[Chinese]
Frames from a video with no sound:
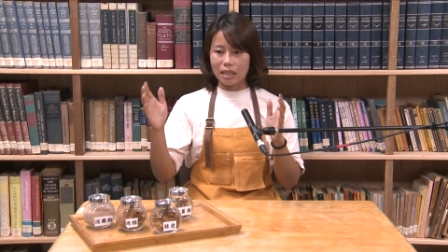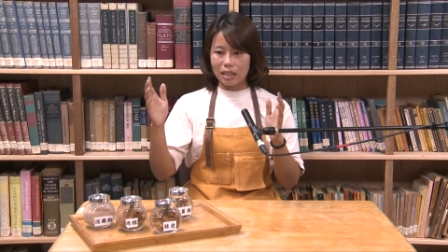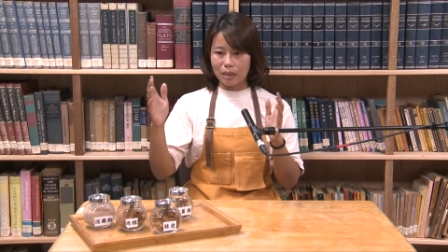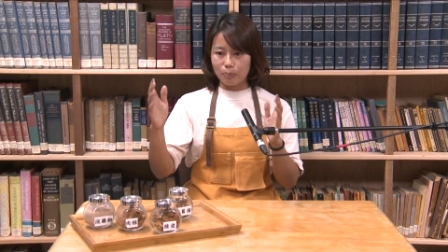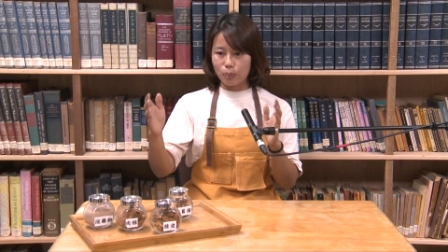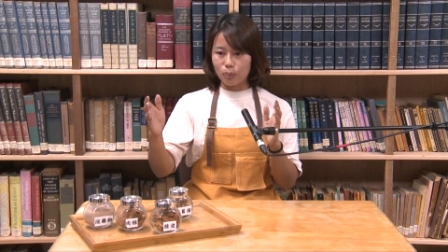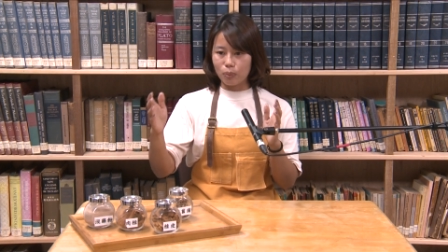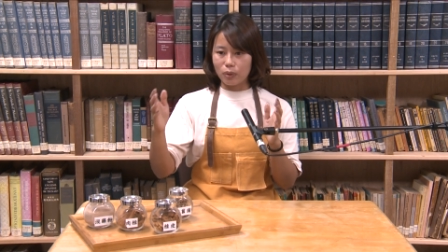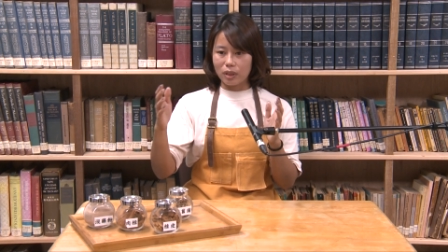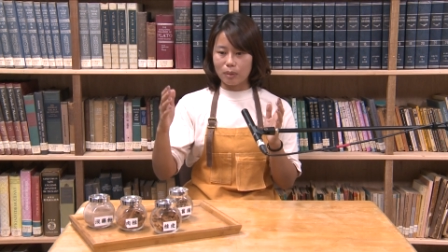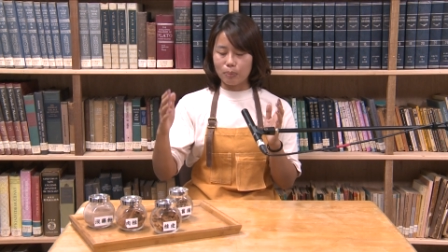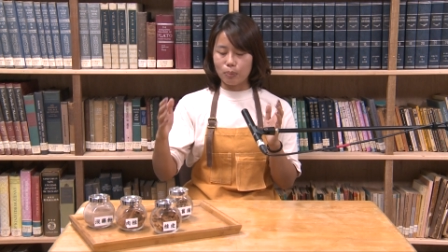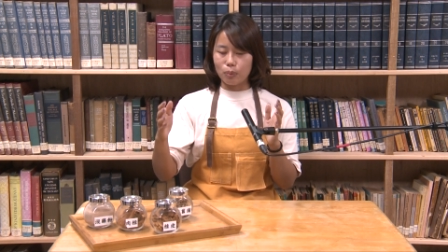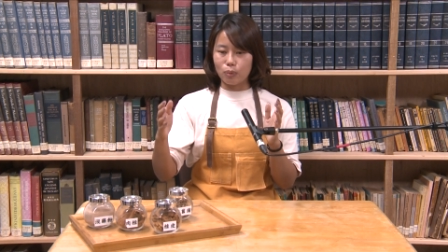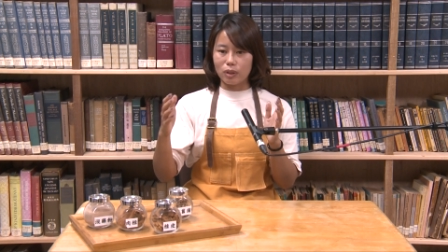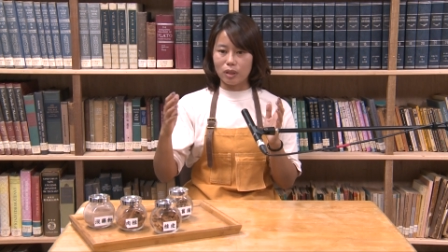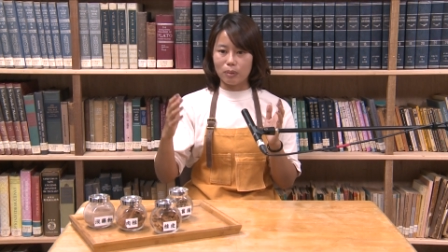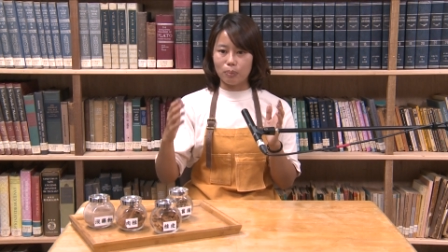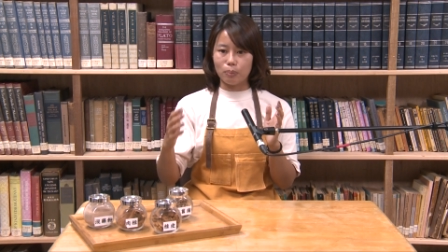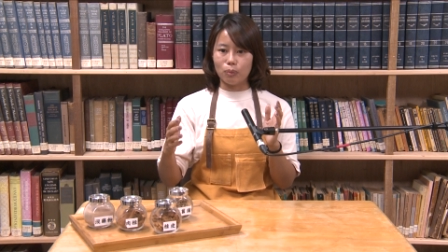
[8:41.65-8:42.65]
一步一
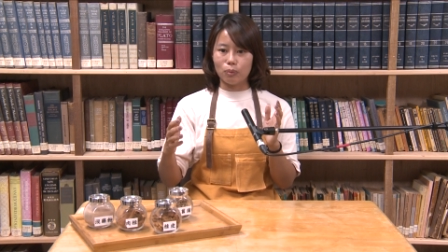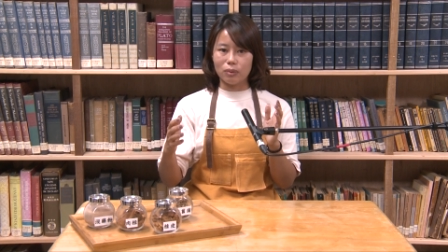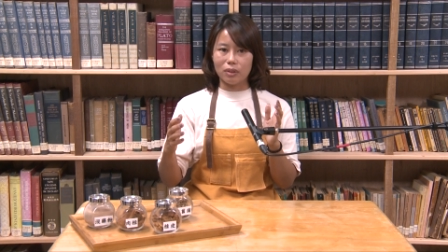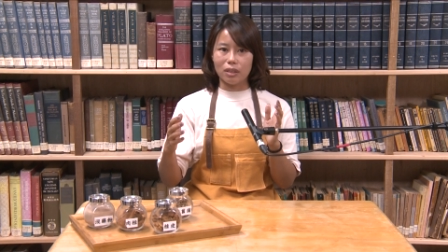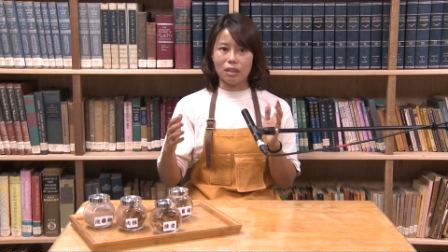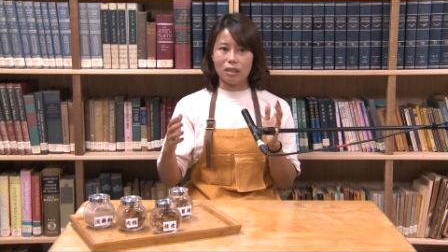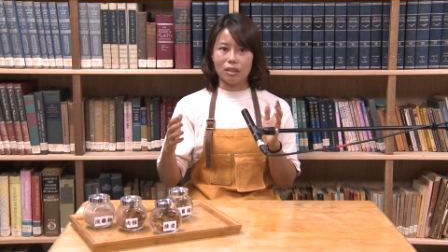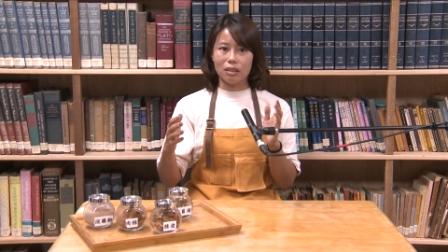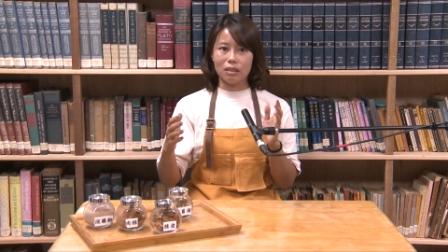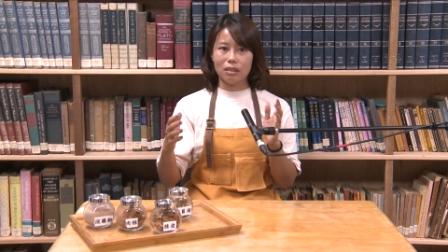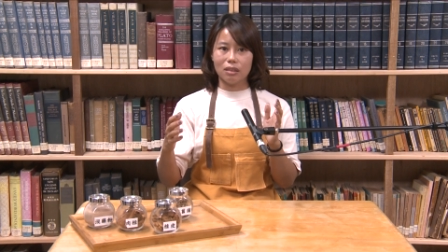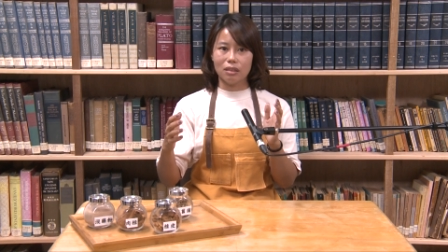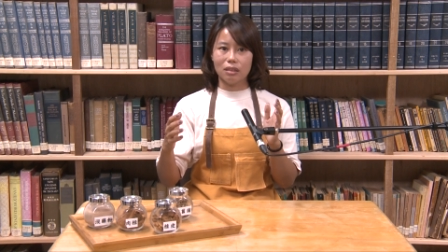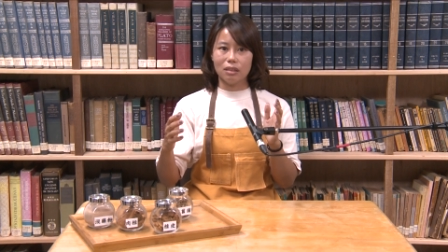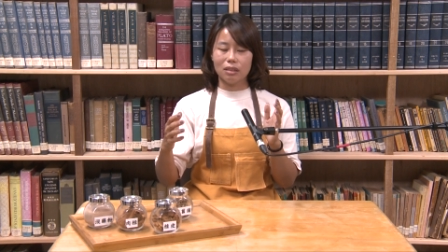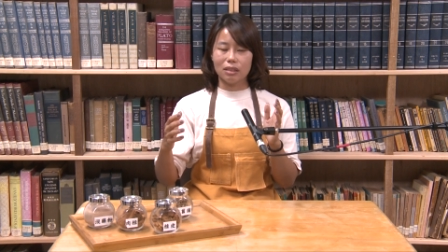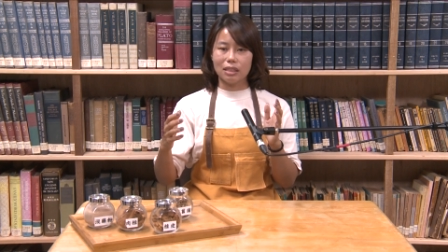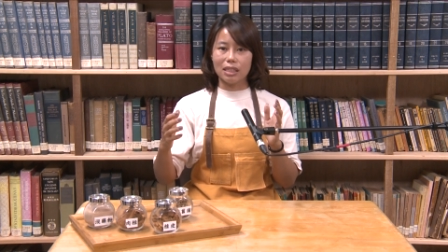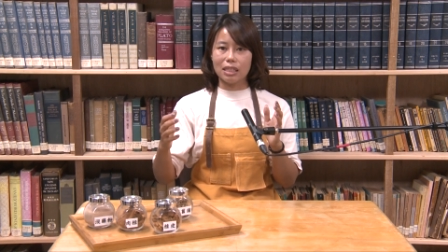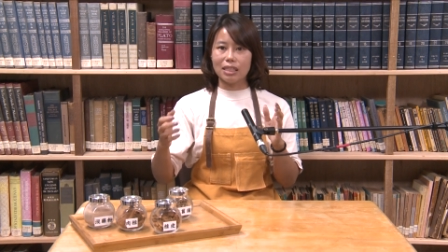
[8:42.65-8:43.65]
步一步的
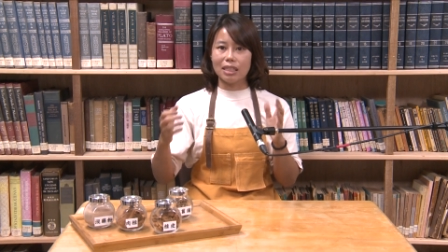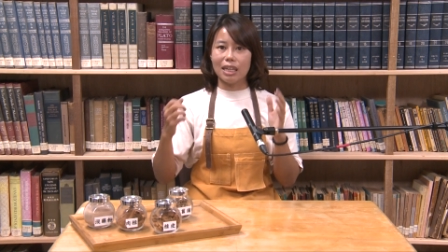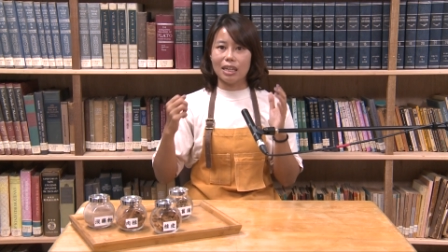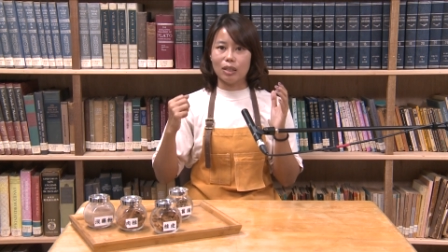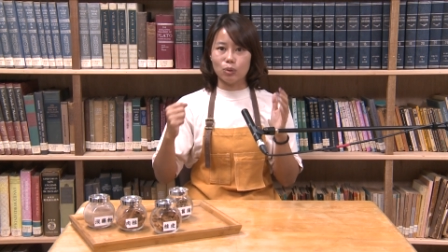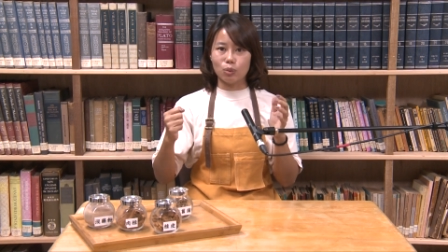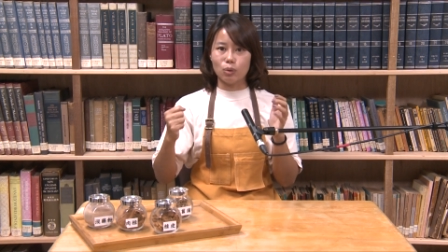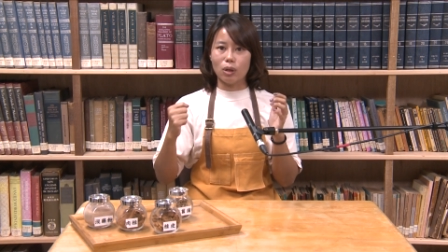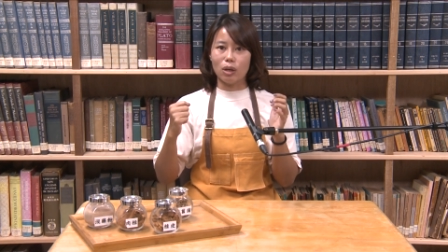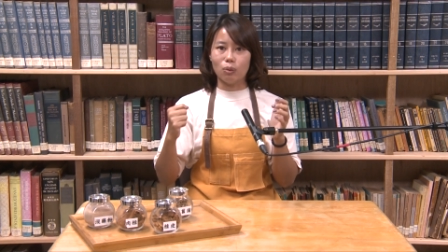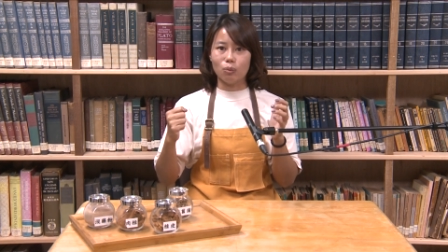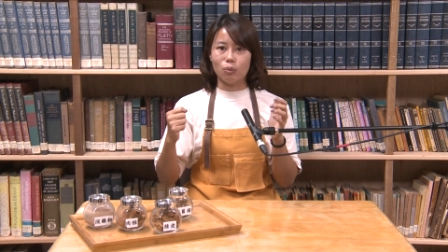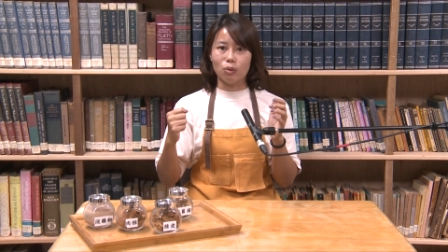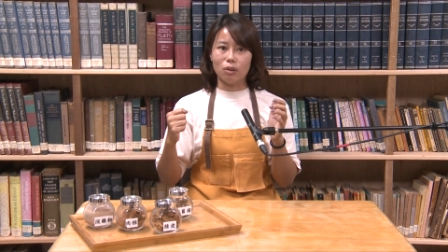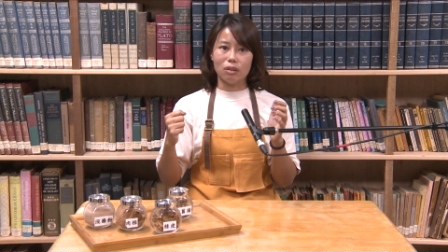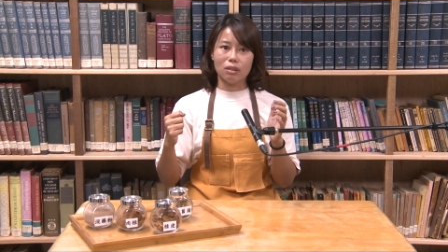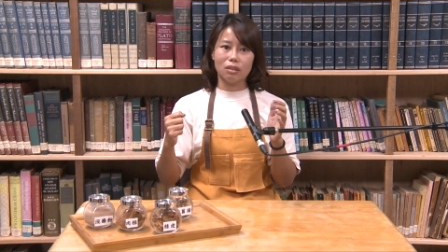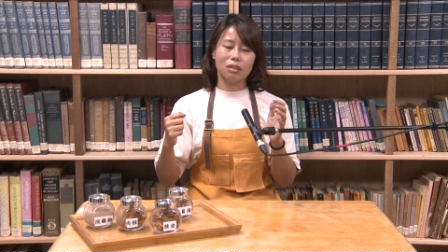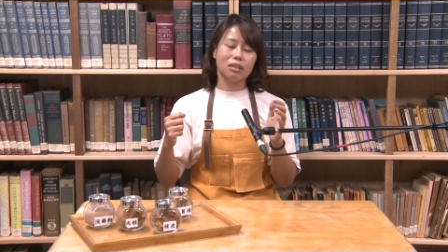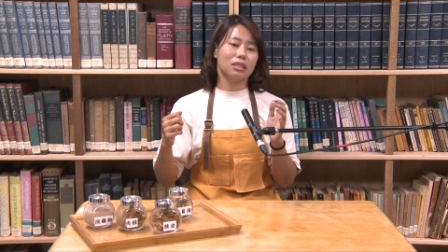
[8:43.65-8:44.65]
在强壮
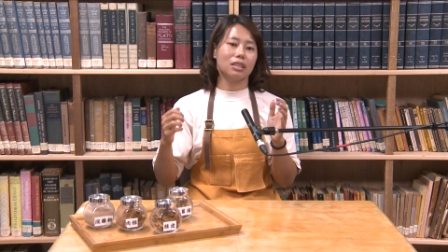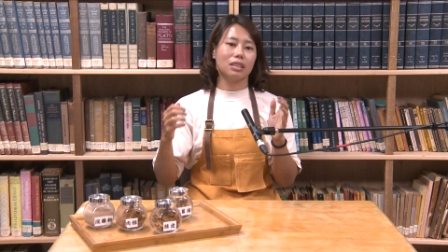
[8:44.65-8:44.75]
我。